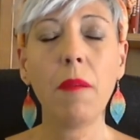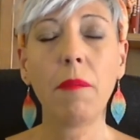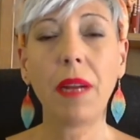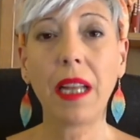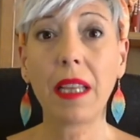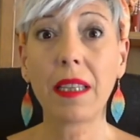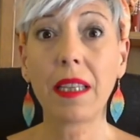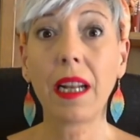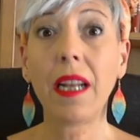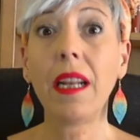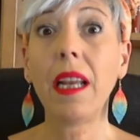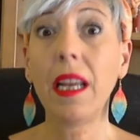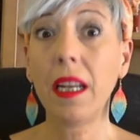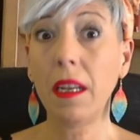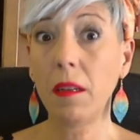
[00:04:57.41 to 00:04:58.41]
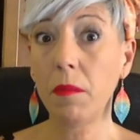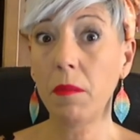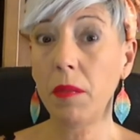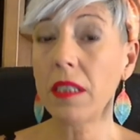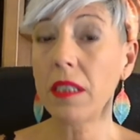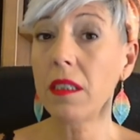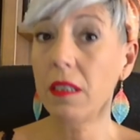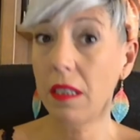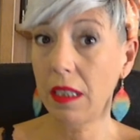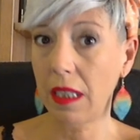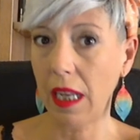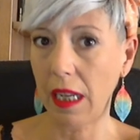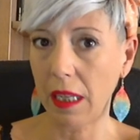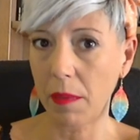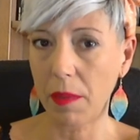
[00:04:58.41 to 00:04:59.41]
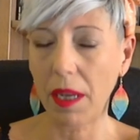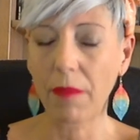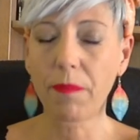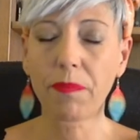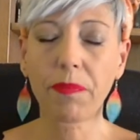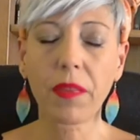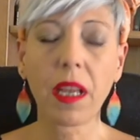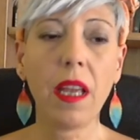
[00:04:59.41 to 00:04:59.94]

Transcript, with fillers: para entrar en el mes de Libra.